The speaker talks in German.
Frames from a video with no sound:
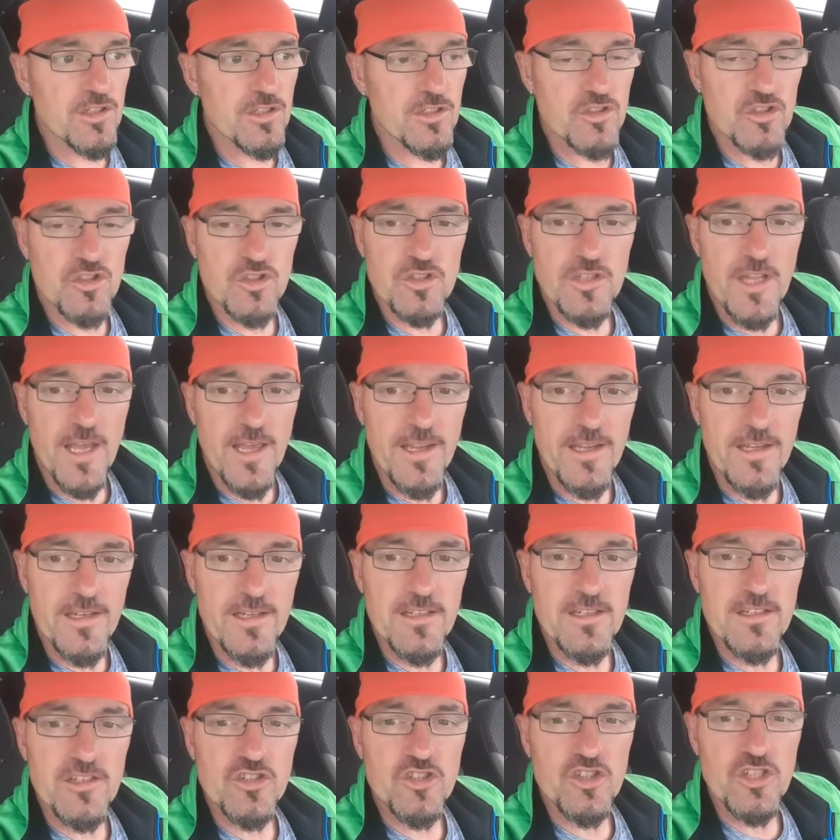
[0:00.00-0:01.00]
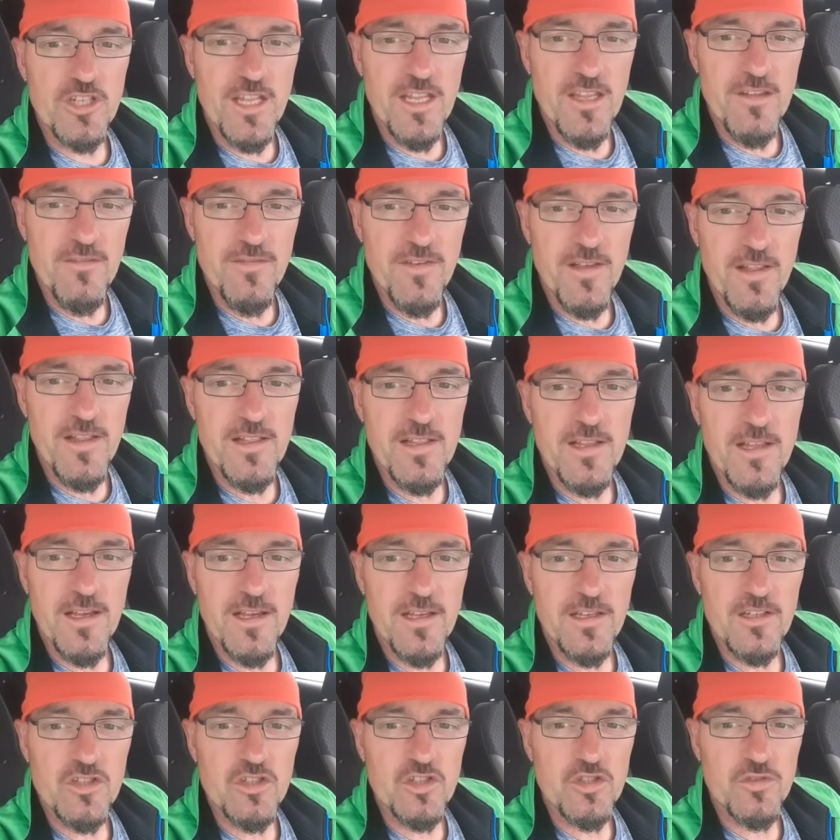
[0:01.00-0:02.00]
steile
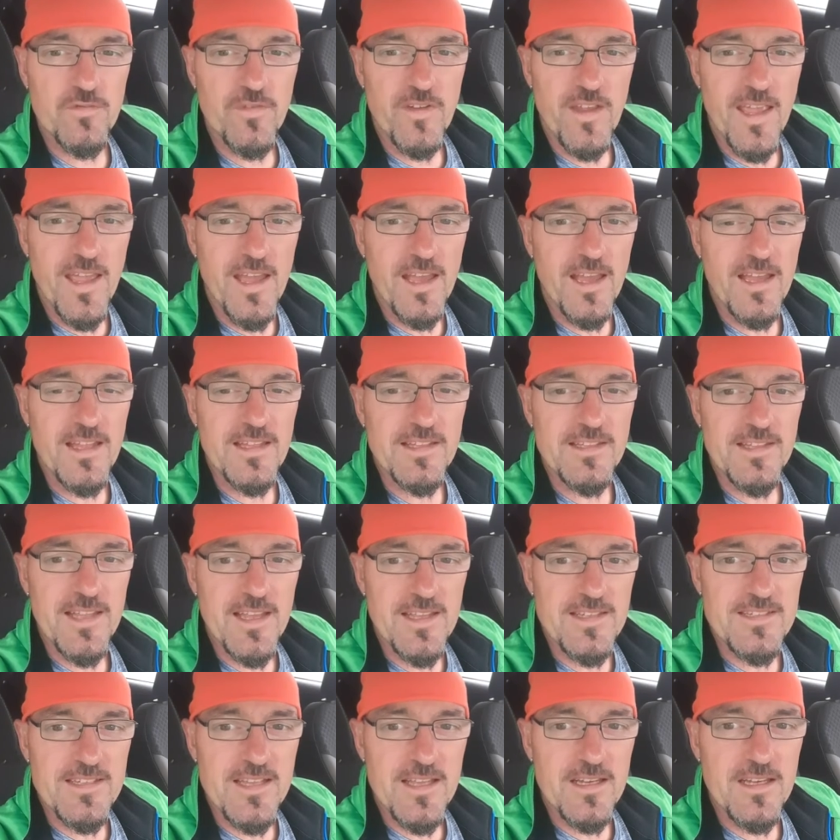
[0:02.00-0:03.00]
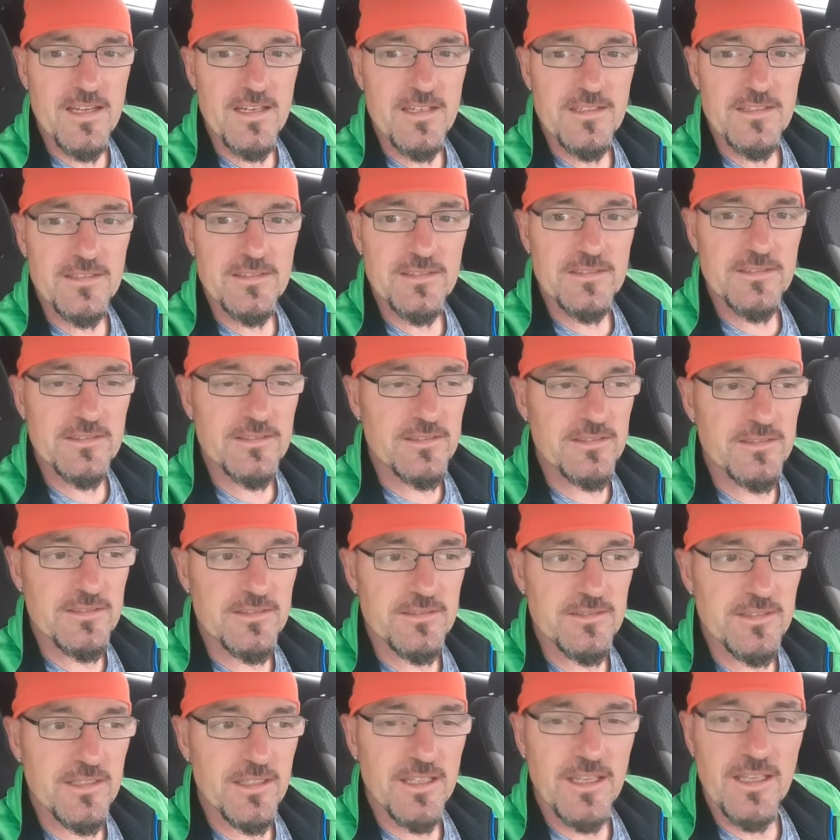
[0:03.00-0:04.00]
Schneefelder, schwerer, nasser,
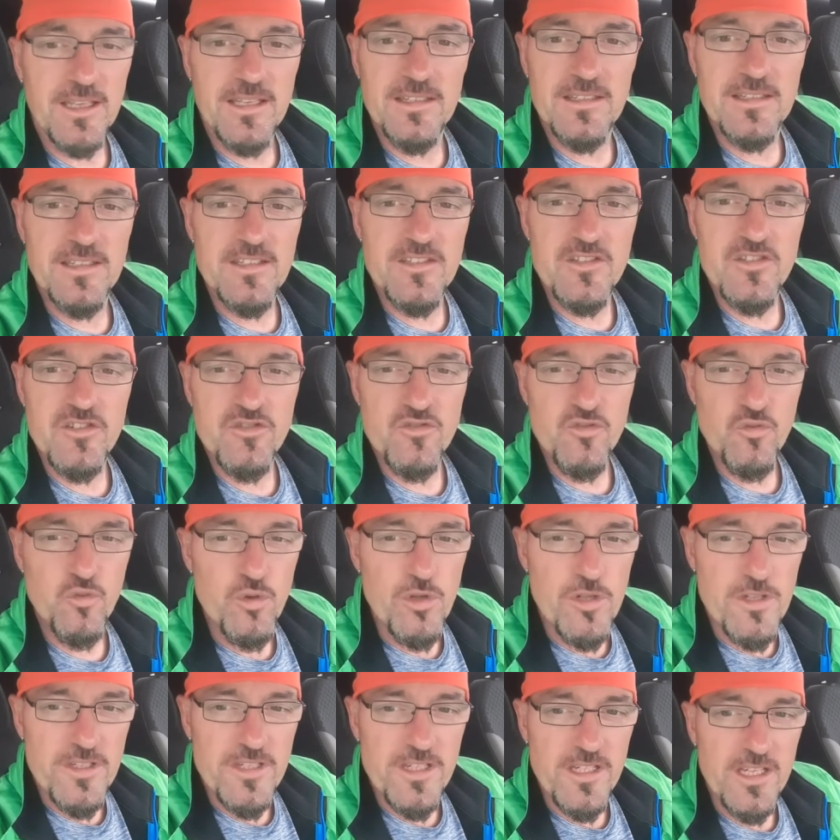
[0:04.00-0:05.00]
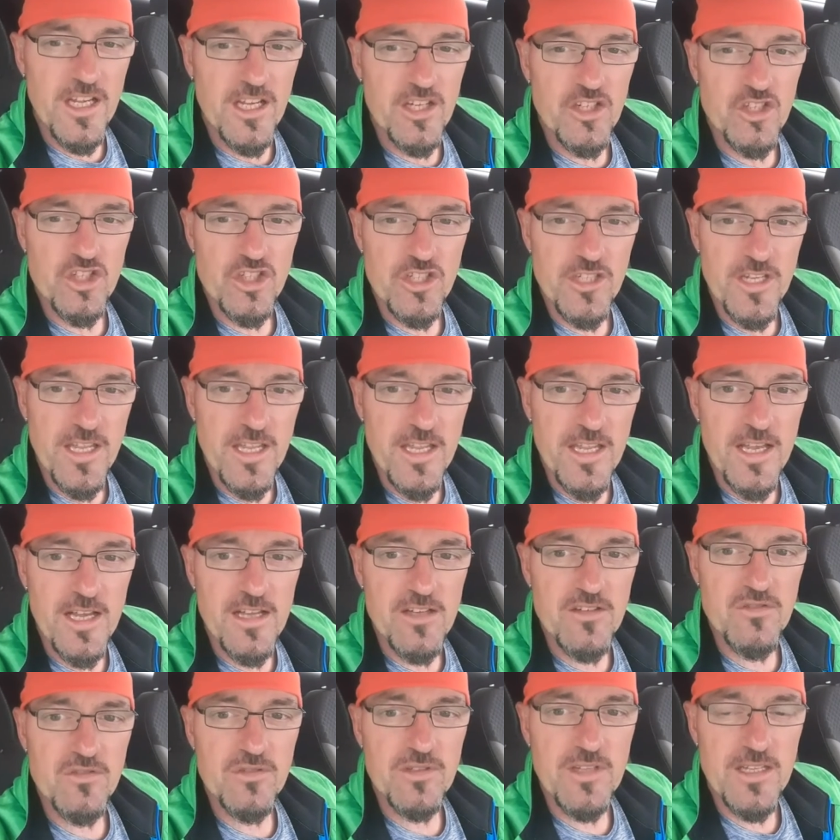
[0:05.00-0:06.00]
äh, richtig sulziger Schnee.
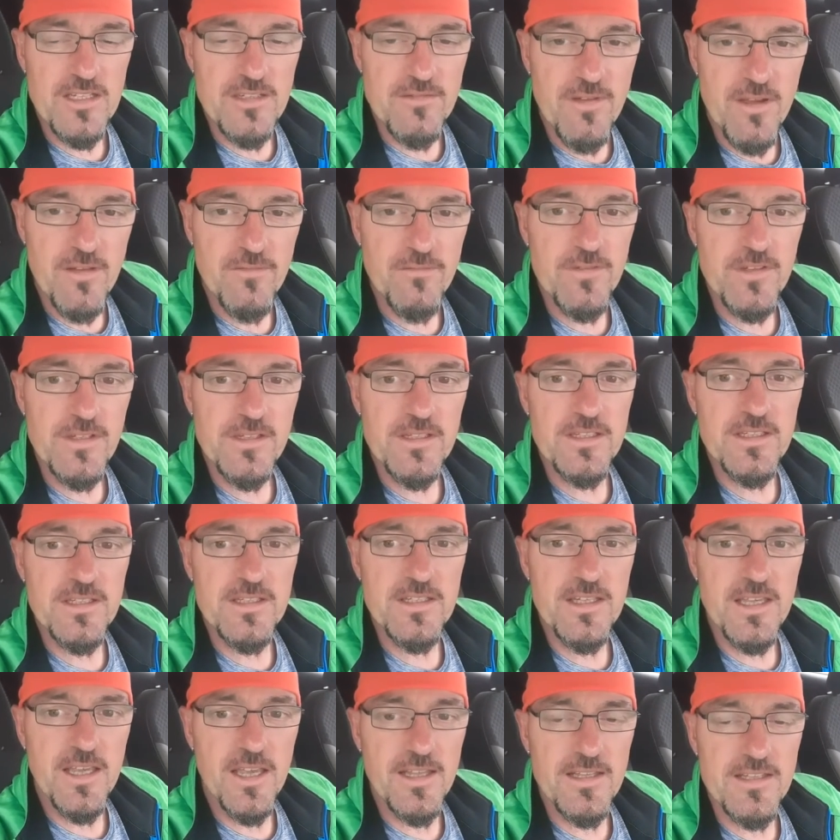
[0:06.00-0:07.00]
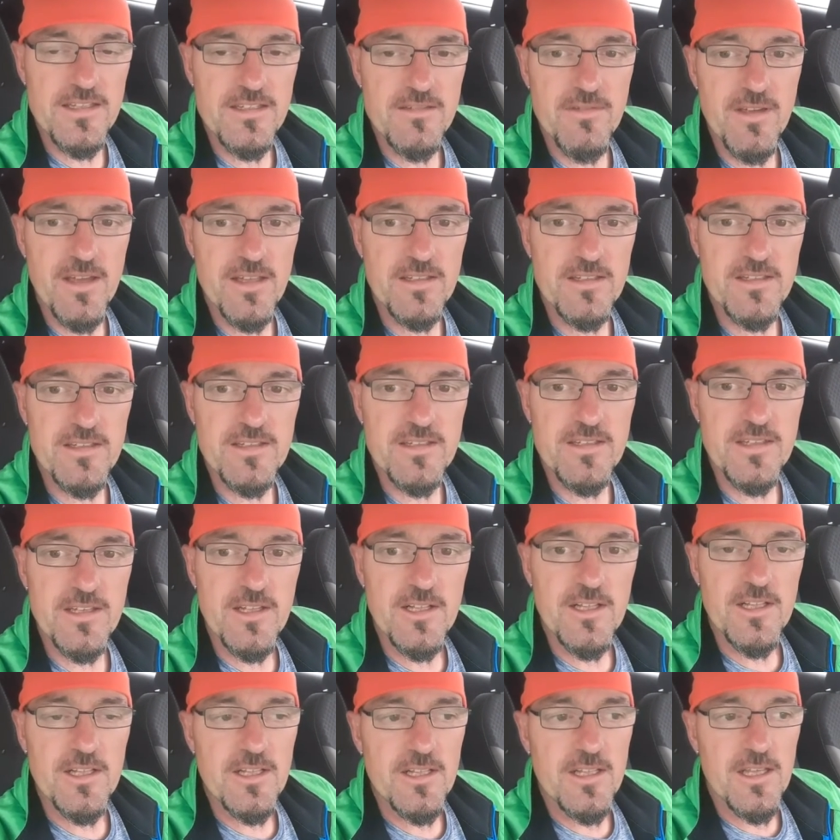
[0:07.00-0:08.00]
Also das war wirklich grenzwertig.
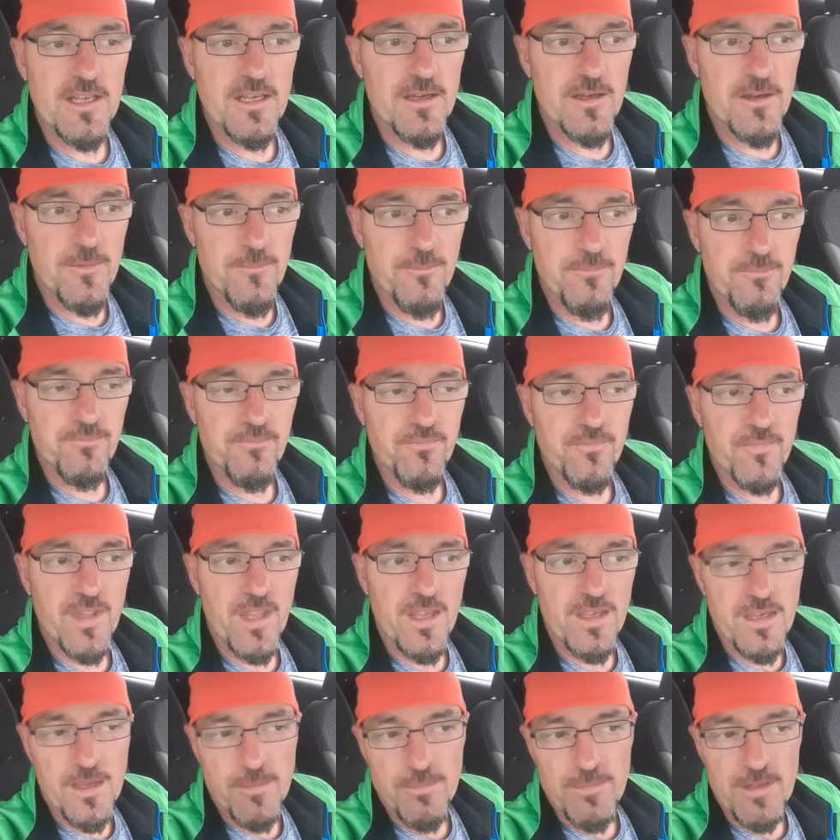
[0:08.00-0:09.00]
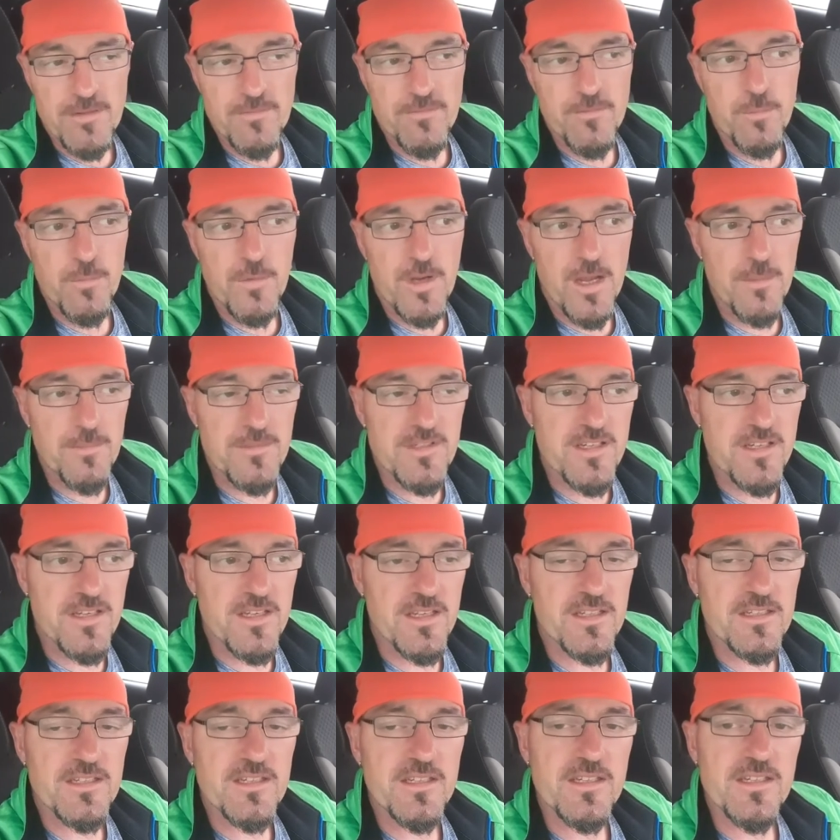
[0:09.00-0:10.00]
Ähm, ich habe dann vom
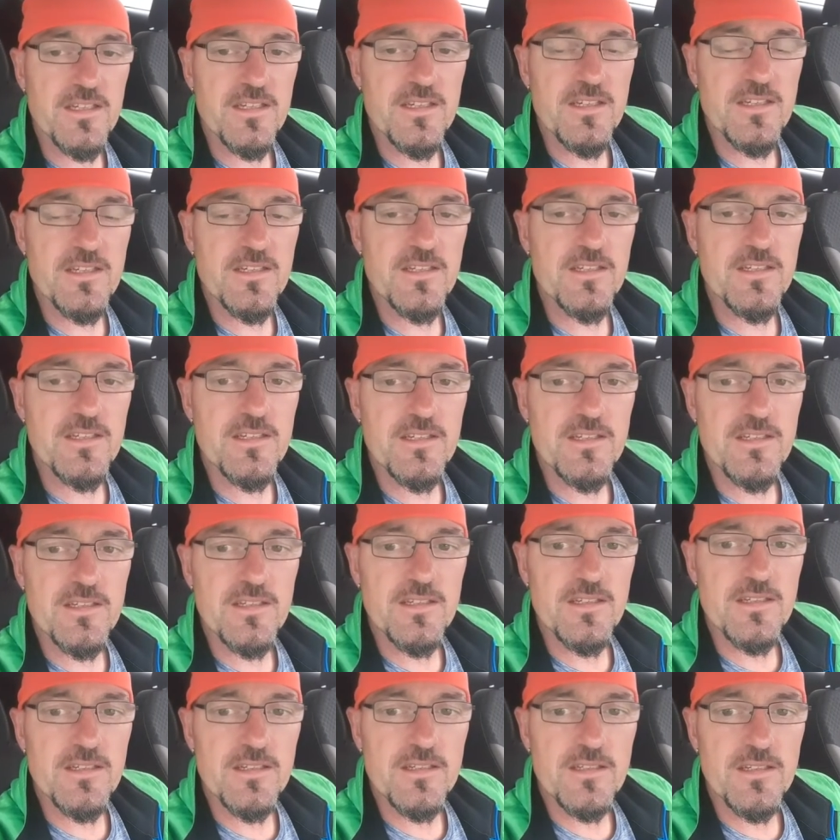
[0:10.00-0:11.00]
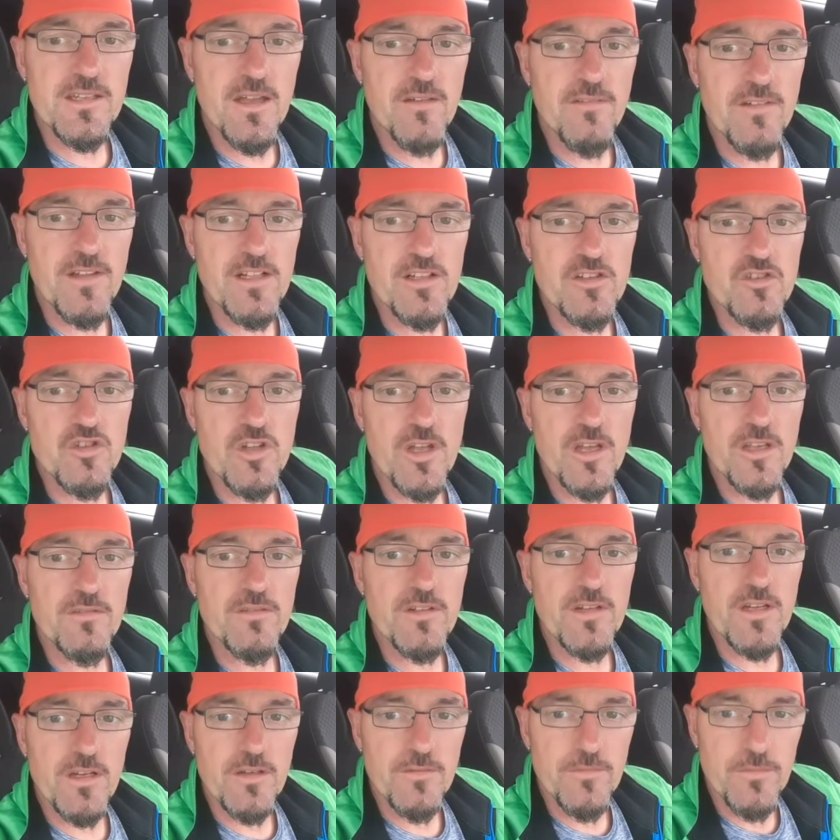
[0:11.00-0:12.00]
Gamseck den äh, Karwendelsteig
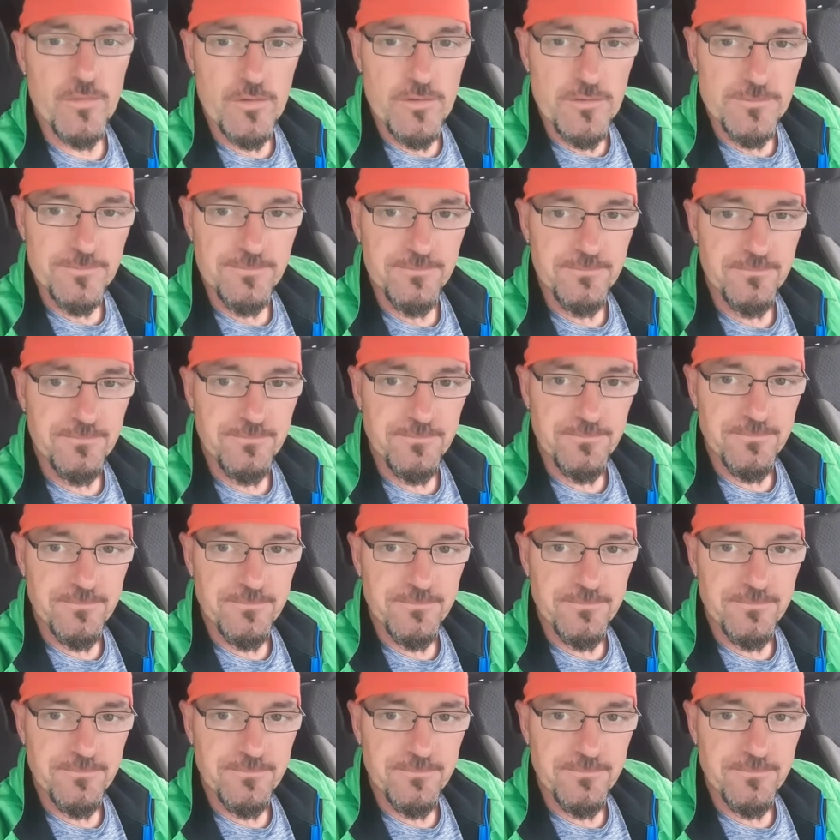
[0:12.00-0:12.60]
wieder gefunden.